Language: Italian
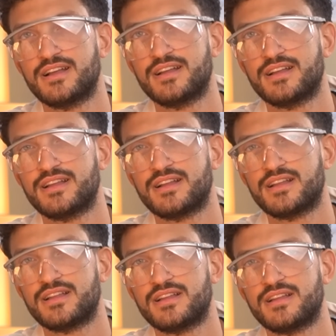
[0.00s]
A qualcosa
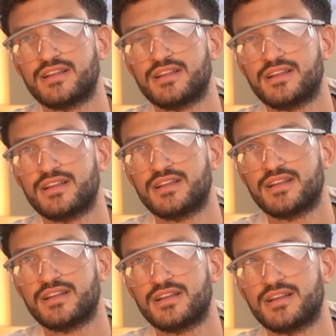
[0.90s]
di
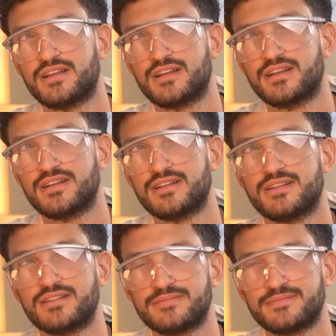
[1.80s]
corrosivo,
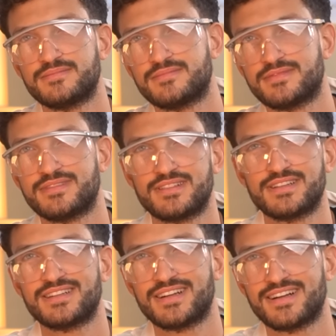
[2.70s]
tipo che so, qualcosa che si
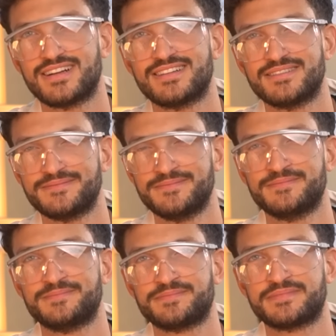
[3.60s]
scioglie,
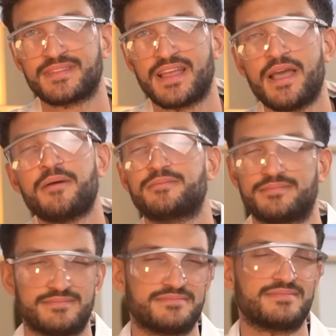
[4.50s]
mm. una
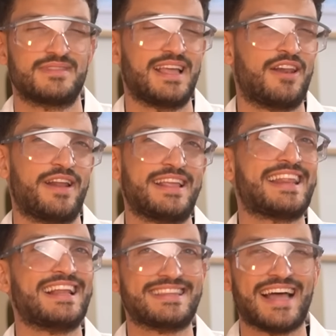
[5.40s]
cosa forte. Allora, in
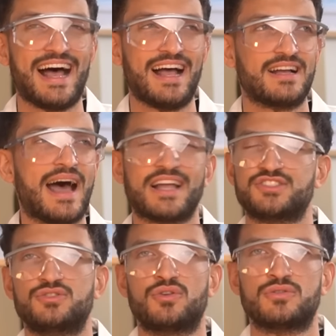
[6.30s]
realtà
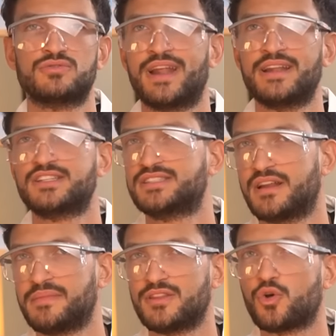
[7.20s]
acido non è
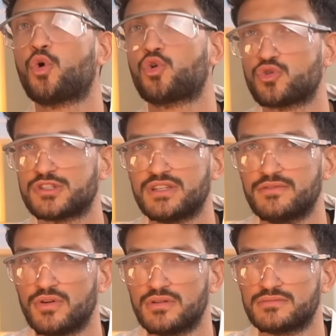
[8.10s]
necessariamente
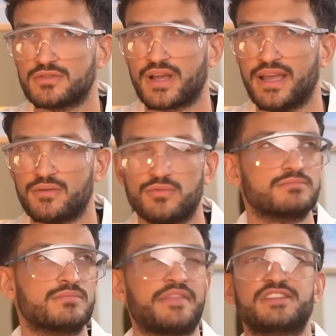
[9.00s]
corrosivo, ok?
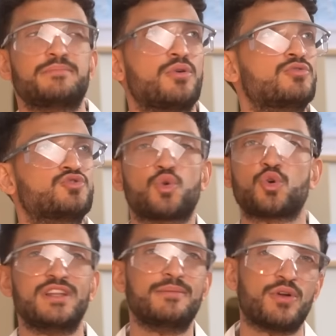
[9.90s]
Ad esempio il
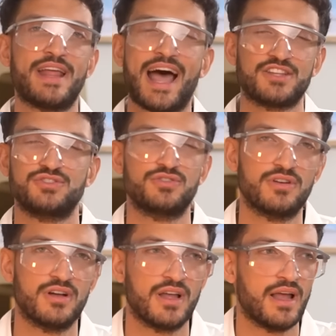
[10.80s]
succo di limone è
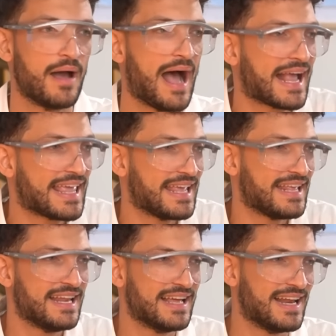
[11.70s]
acido, anche
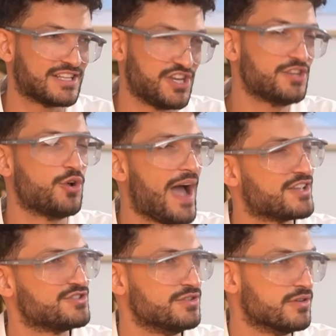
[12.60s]
l'aceto è
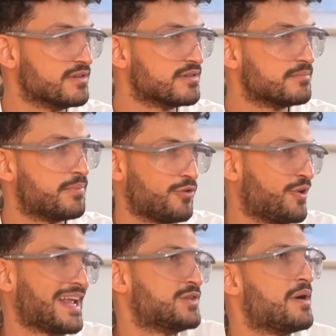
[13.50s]
acido, però non
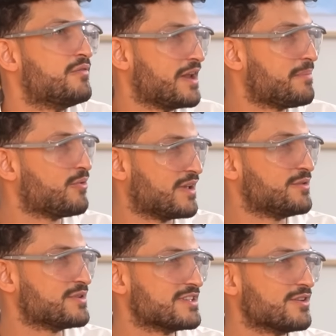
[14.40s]
è che dobbiamo avere paura di
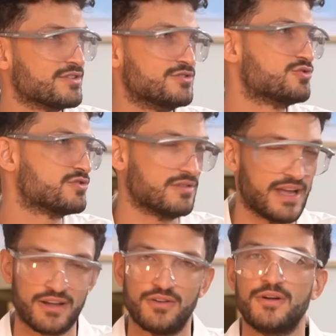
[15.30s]
queste cose, giusto?
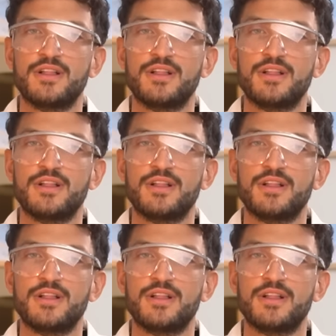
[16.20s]
Ecco.